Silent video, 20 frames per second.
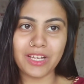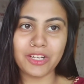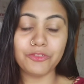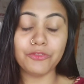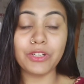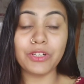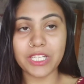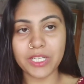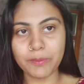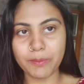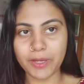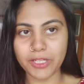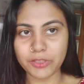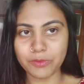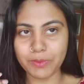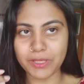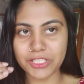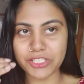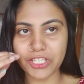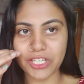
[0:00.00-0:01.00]
ওয়েলকাম ব্যাক টু
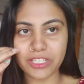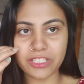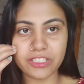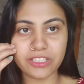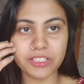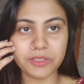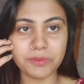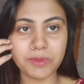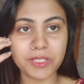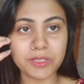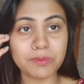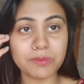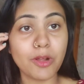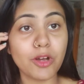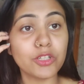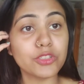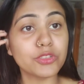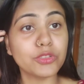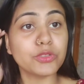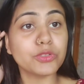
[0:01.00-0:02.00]
মাই চ্যানেল দীপাস
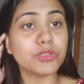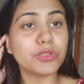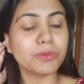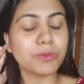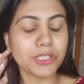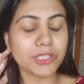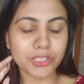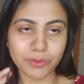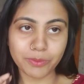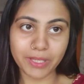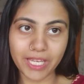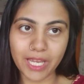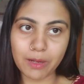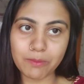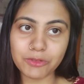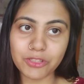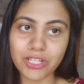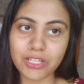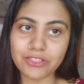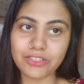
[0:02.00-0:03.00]
ব্লগ তো তোমরা সবাই
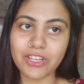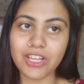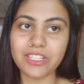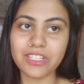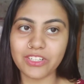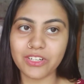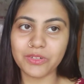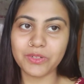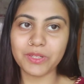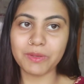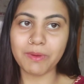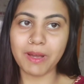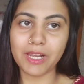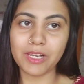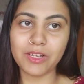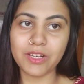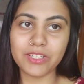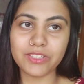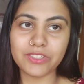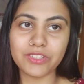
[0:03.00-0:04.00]
কেমন আছো আশা করি
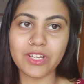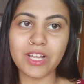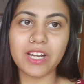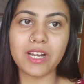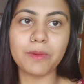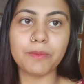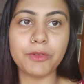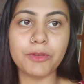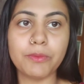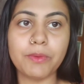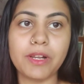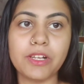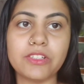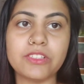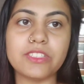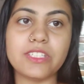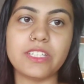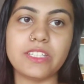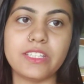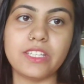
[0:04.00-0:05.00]
ভালো আছো আর আমিও ভালো
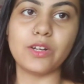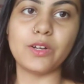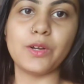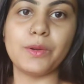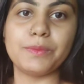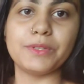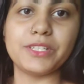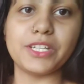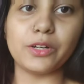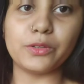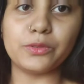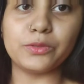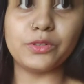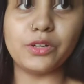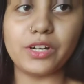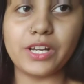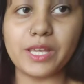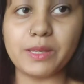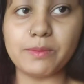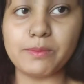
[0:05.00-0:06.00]
আছি দেখো আমি ঠাকুর
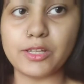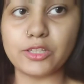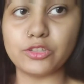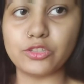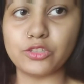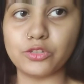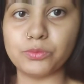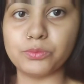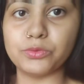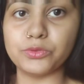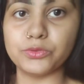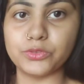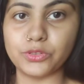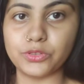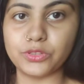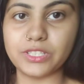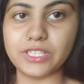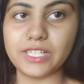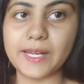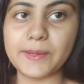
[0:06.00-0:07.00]
ঘরে এই মাত্র পুজো
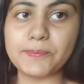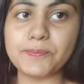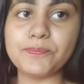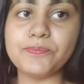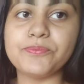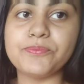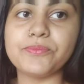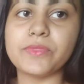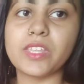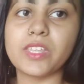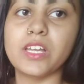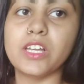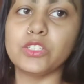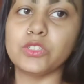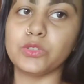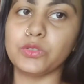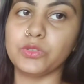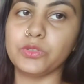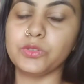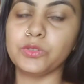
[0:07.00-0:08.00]
দিলাম
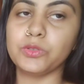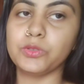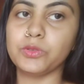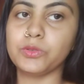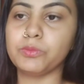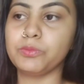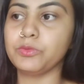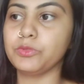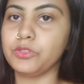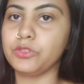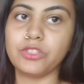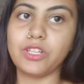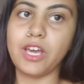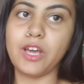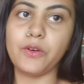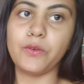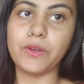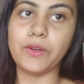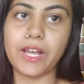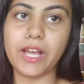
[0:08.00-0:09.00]
তো পুজো
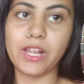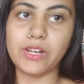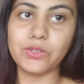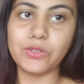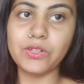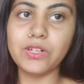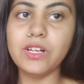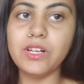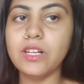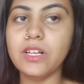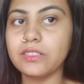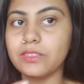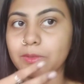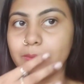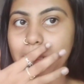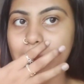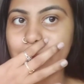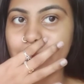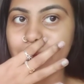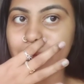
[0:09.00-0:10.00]
দেওয়া হয়ে গেল তো
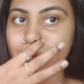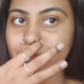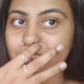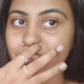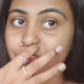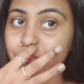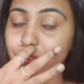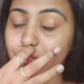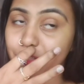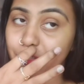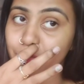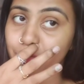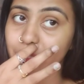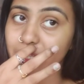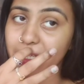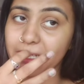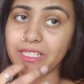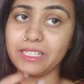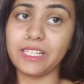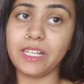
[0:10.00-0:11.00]
ভাবলাম একটা ভিডিও
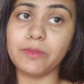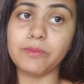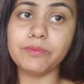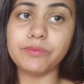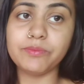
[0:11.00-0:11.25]
দেখলাম